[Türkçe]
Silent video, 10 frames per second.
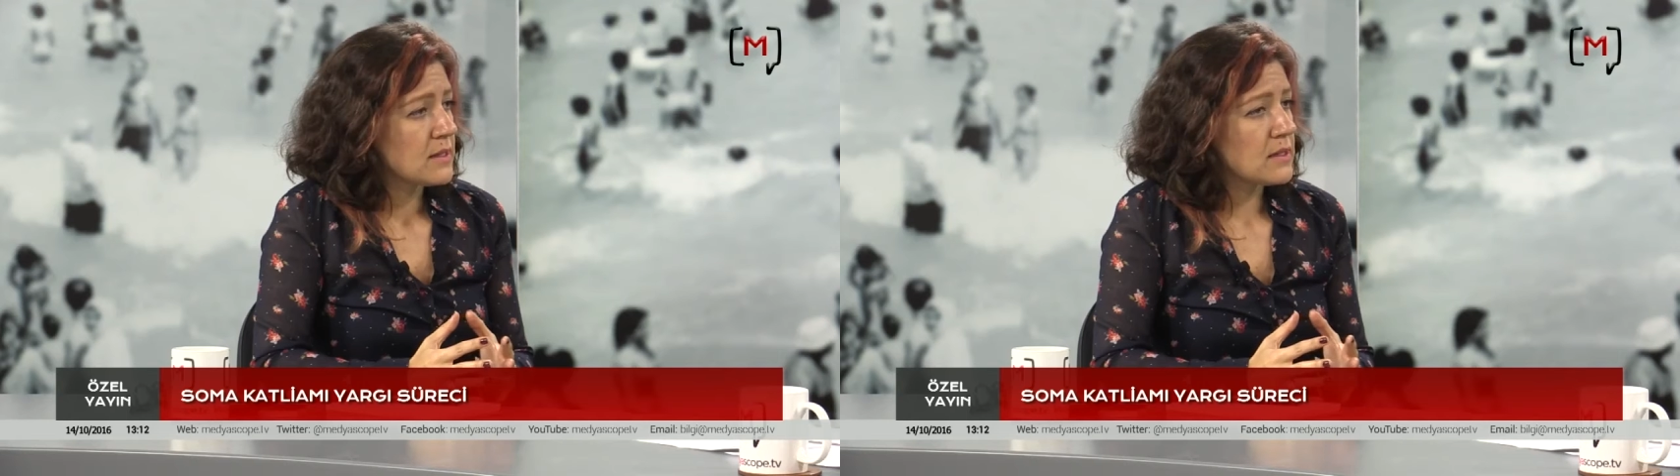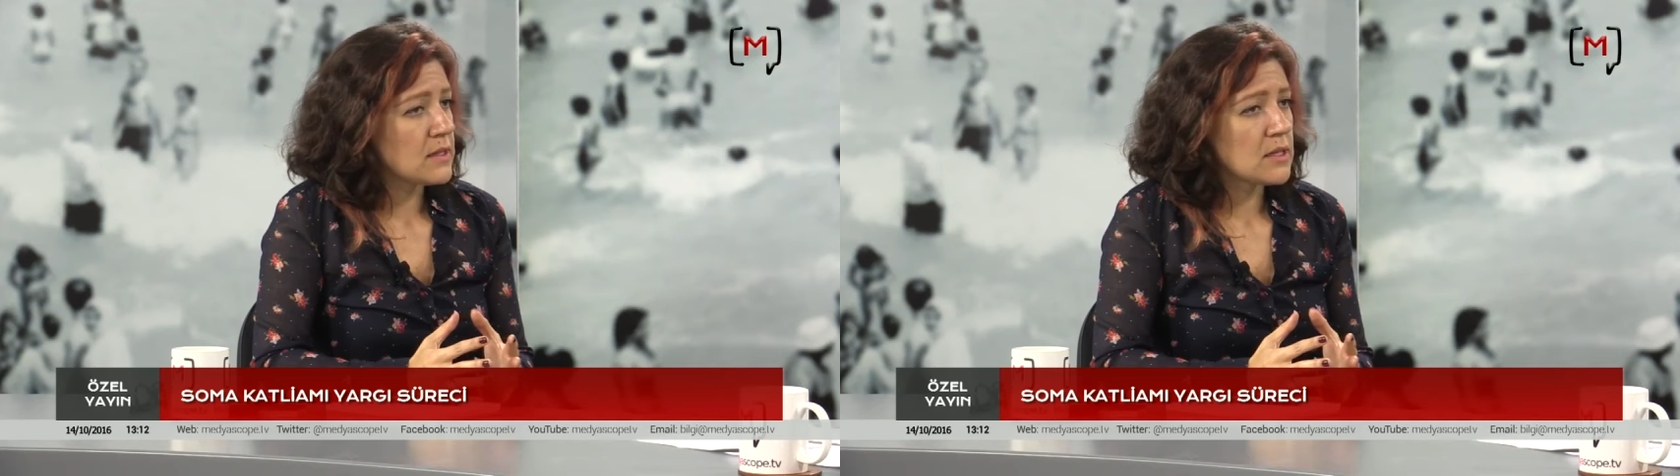
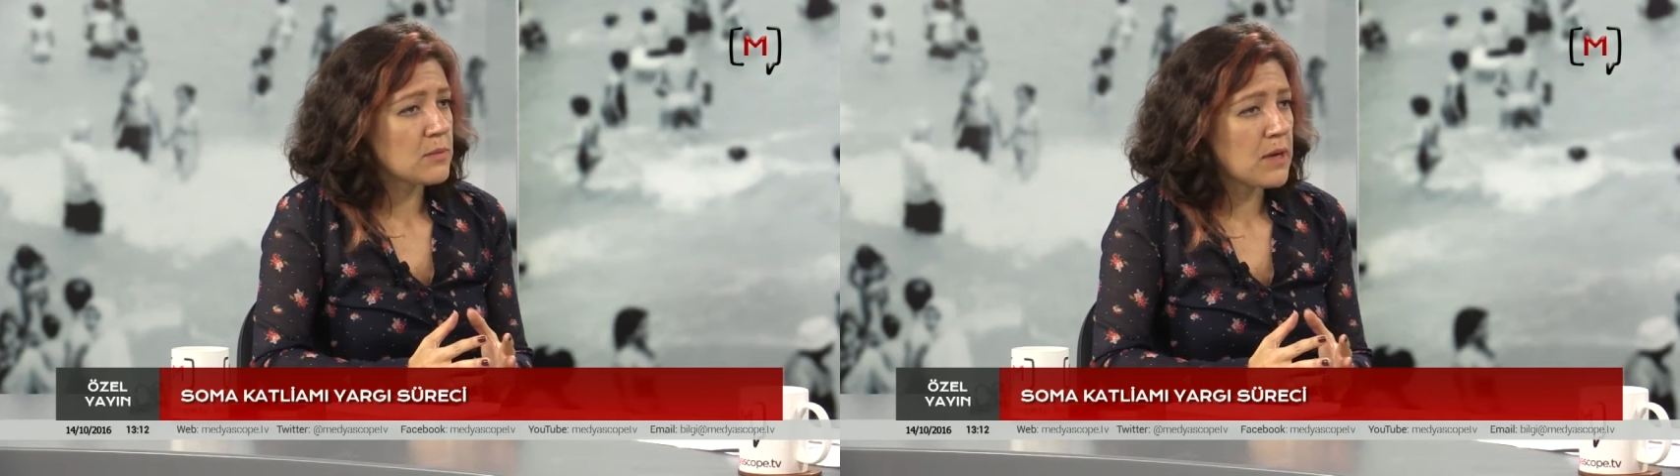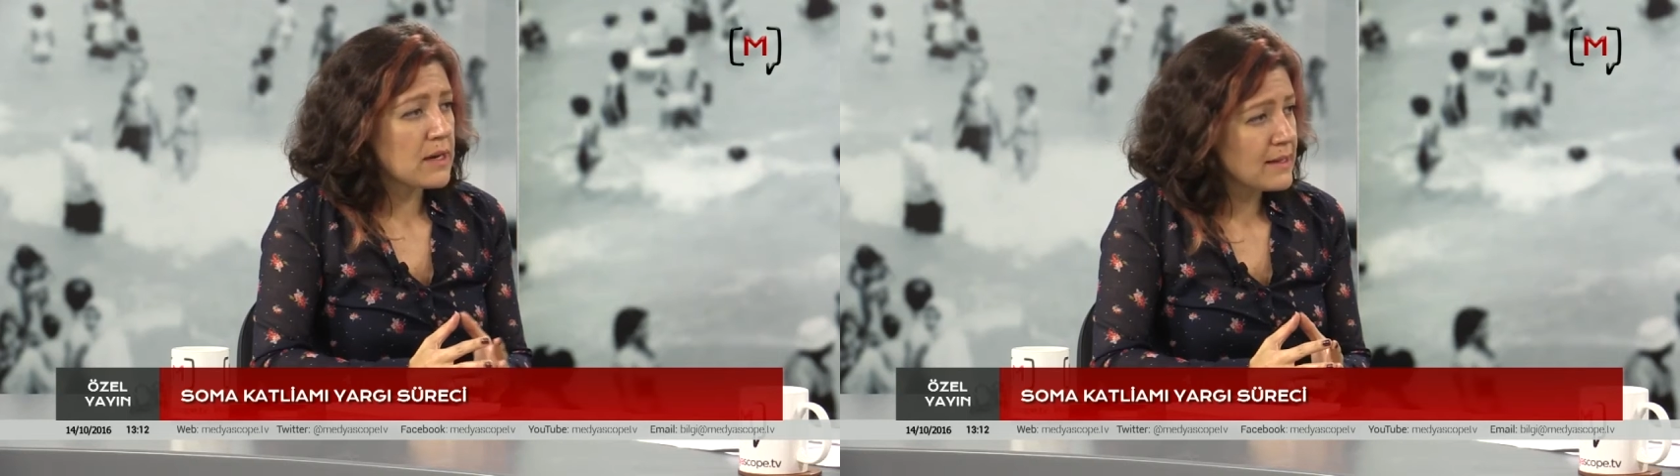e,
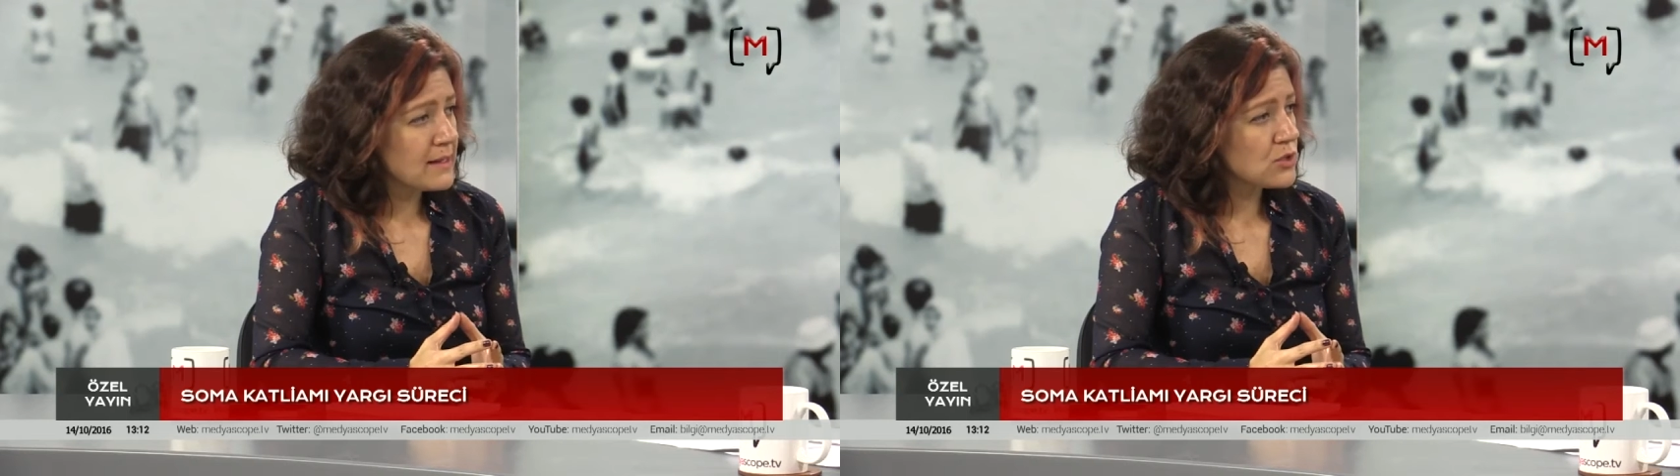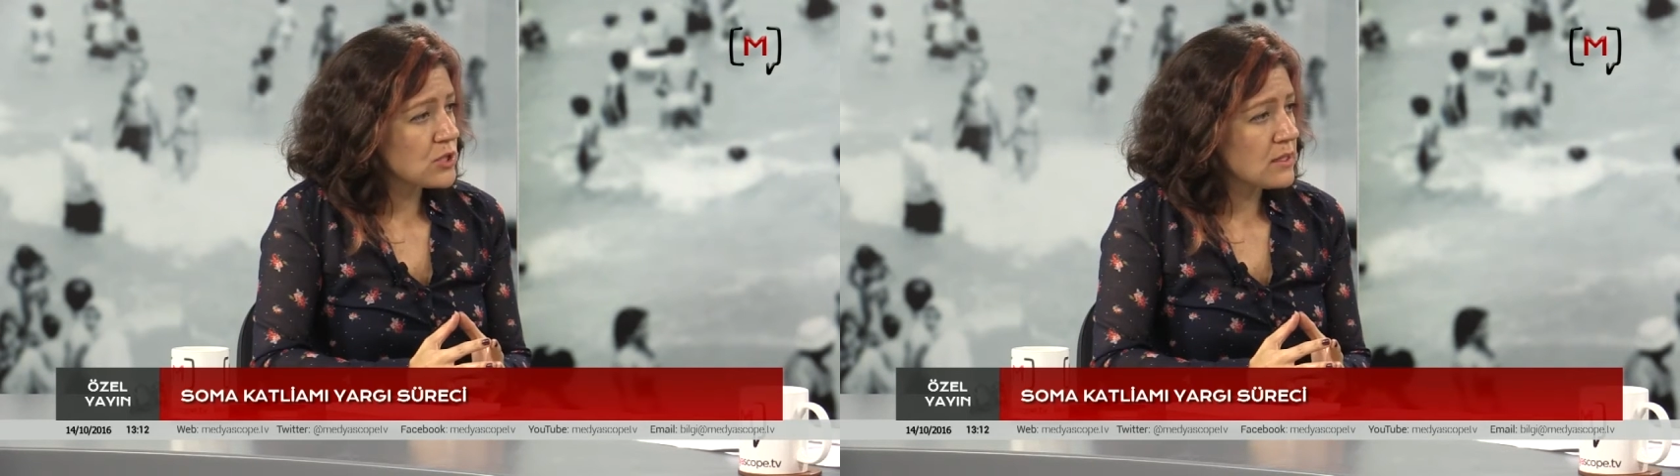
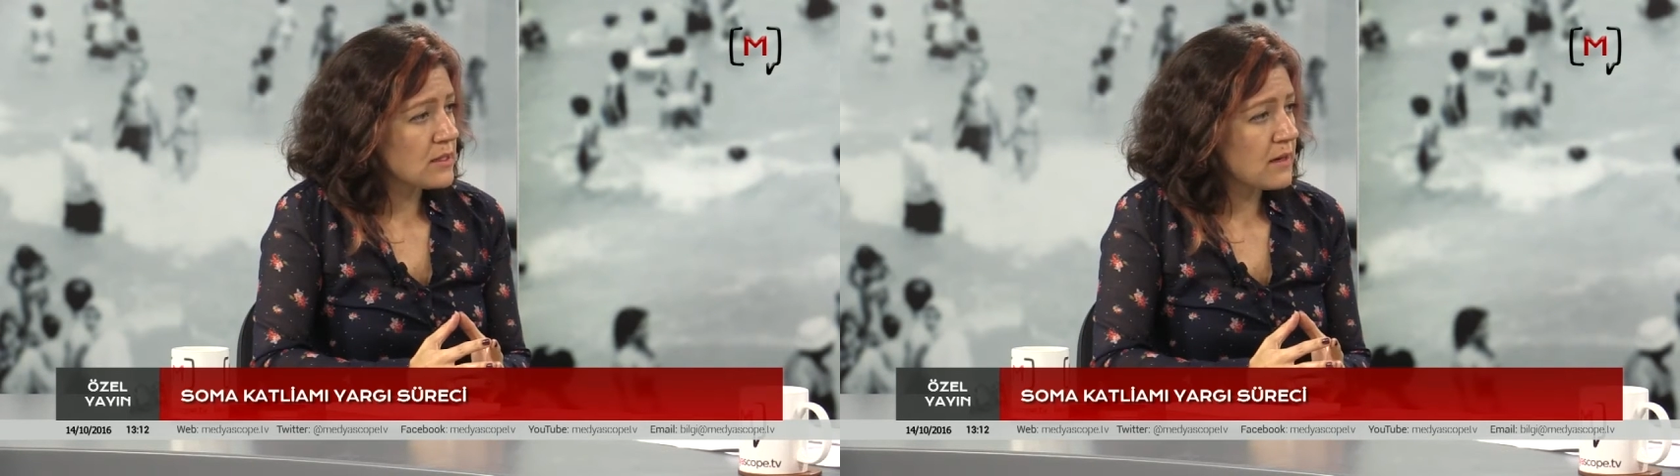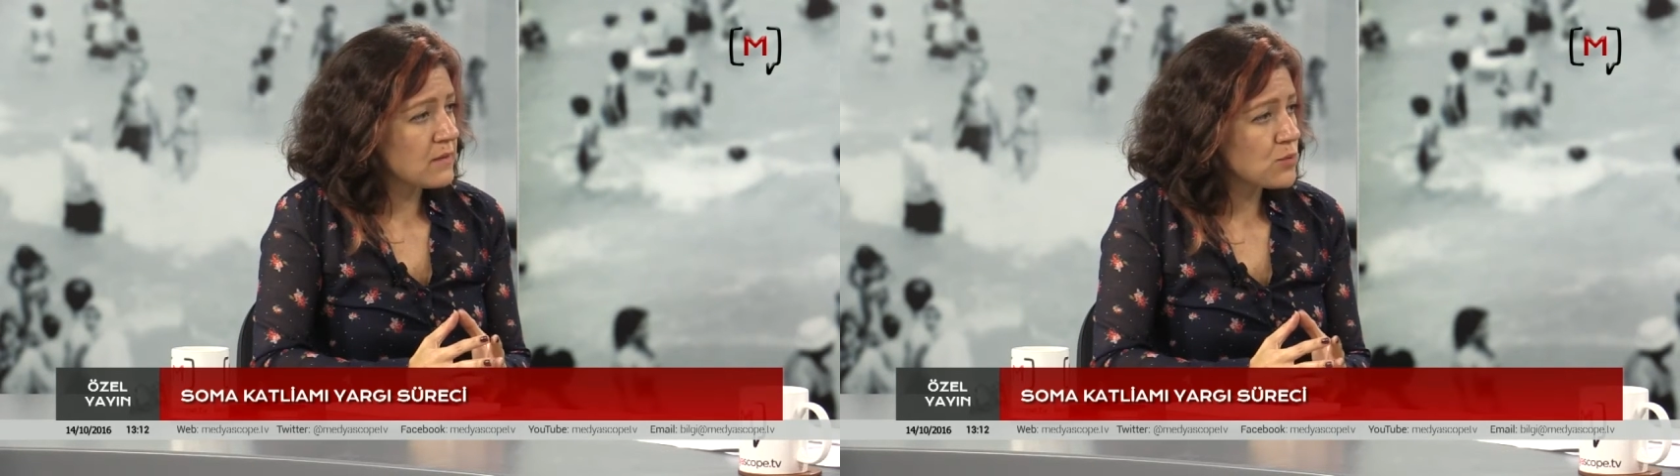maden
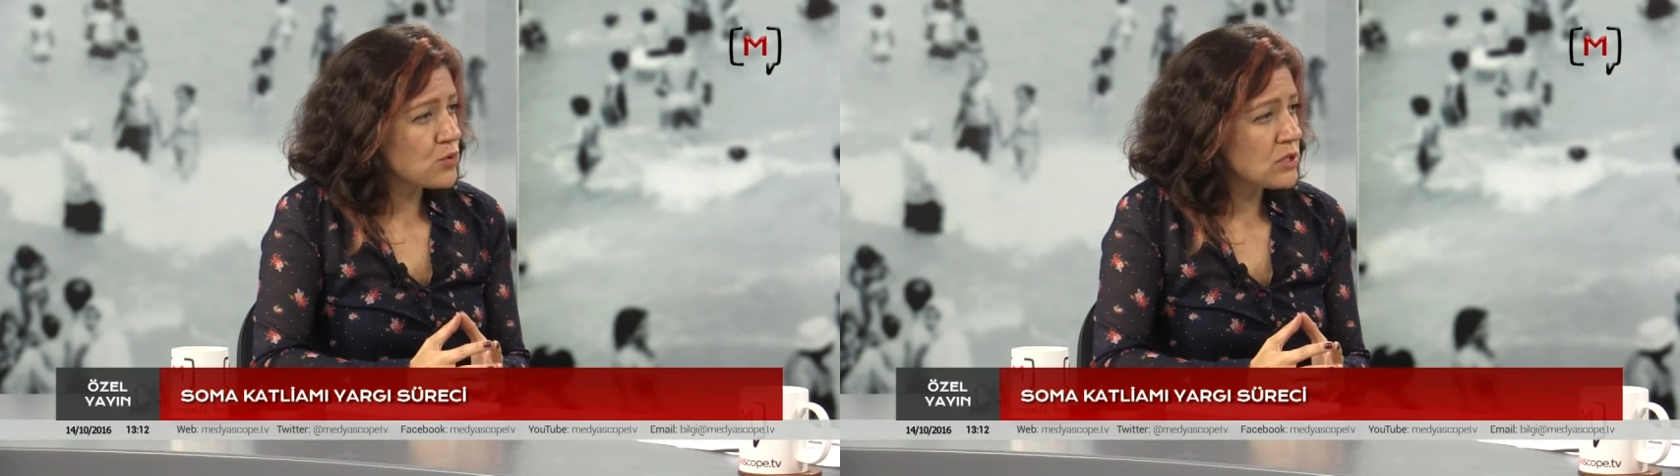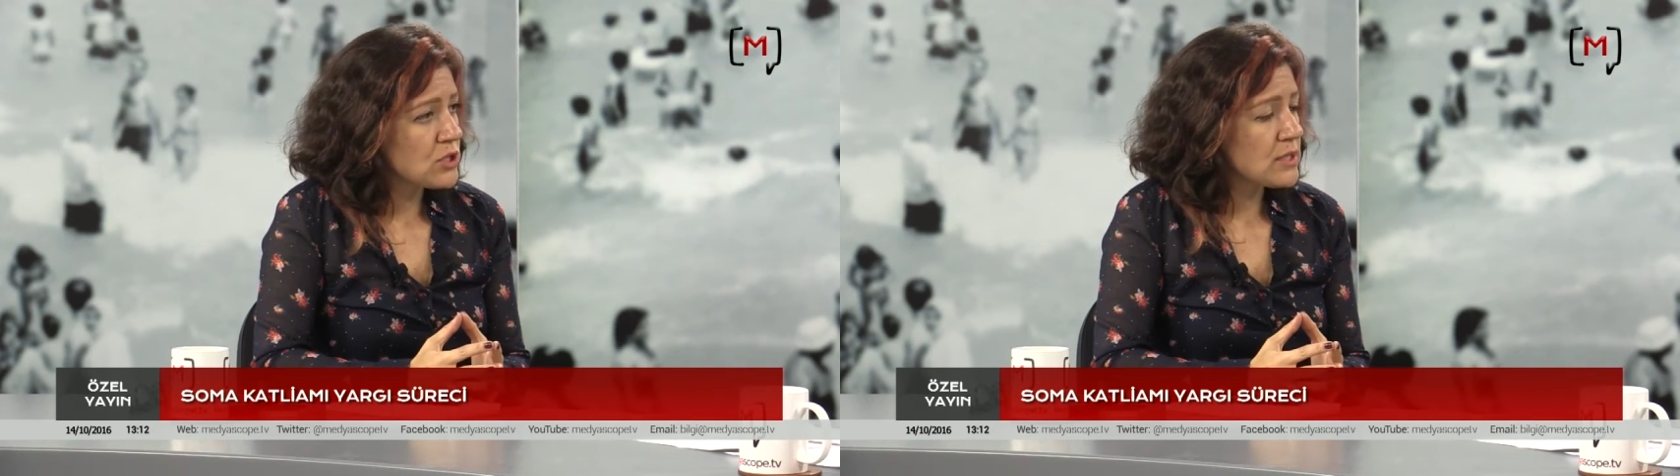çıkaran ve
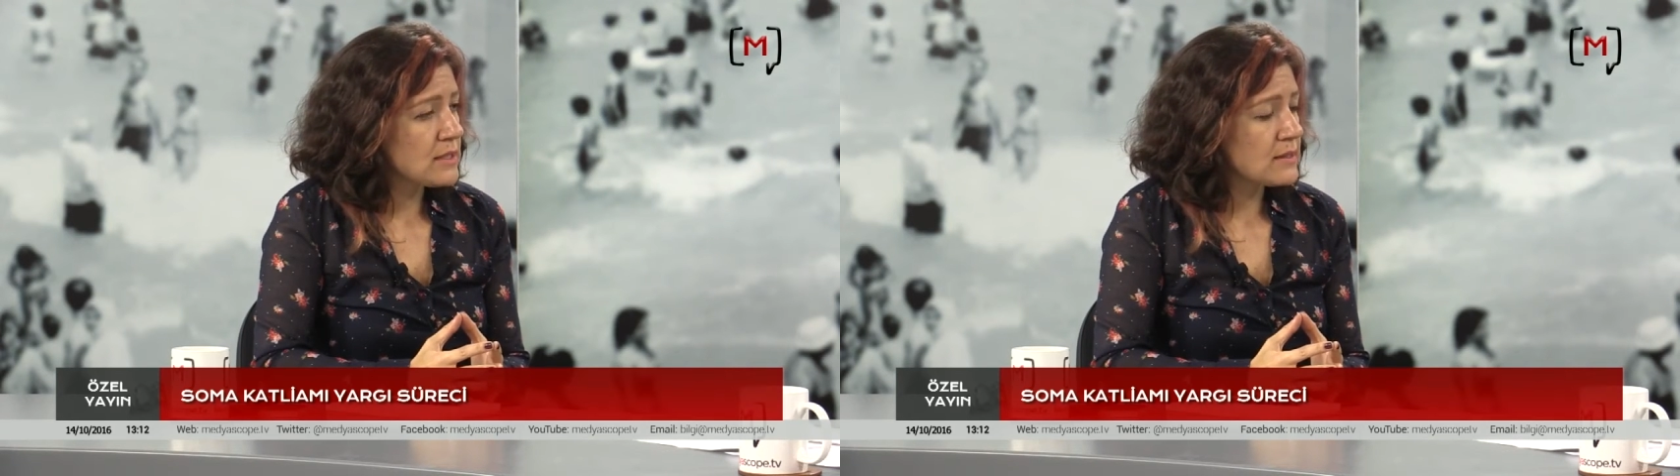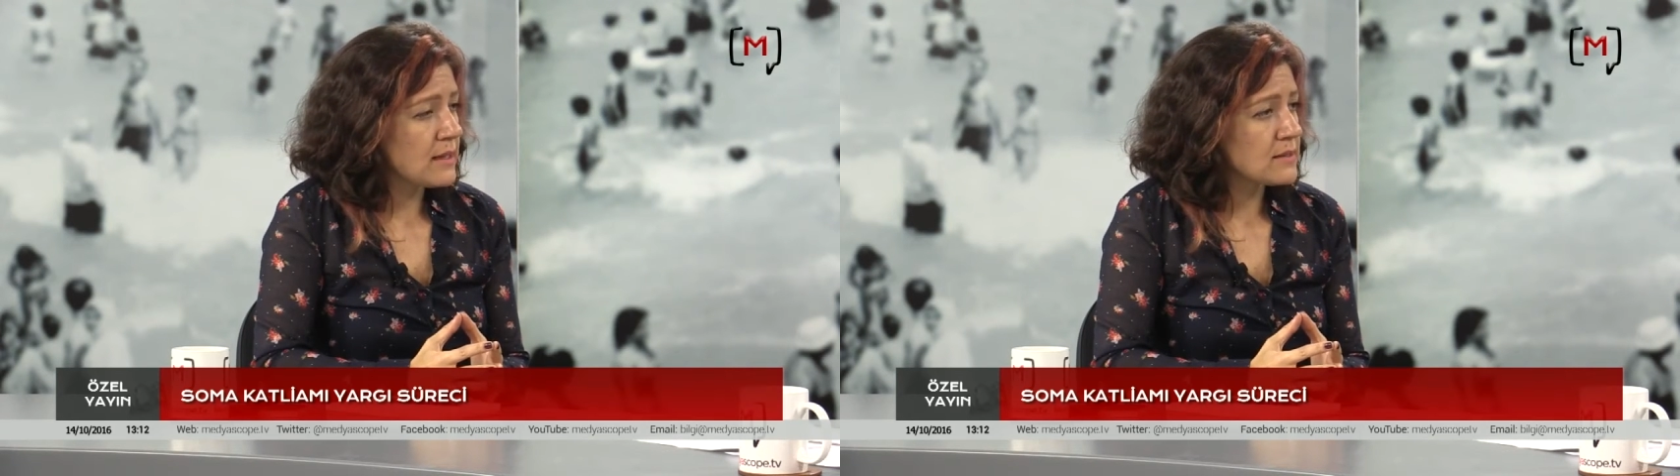bunu
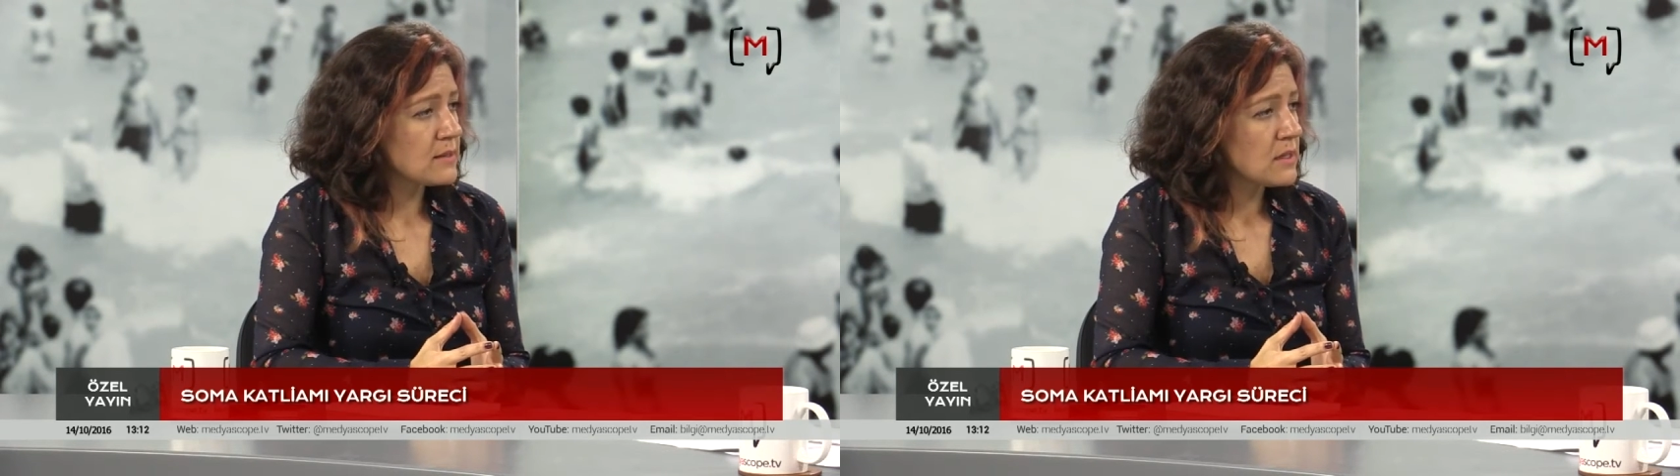işleten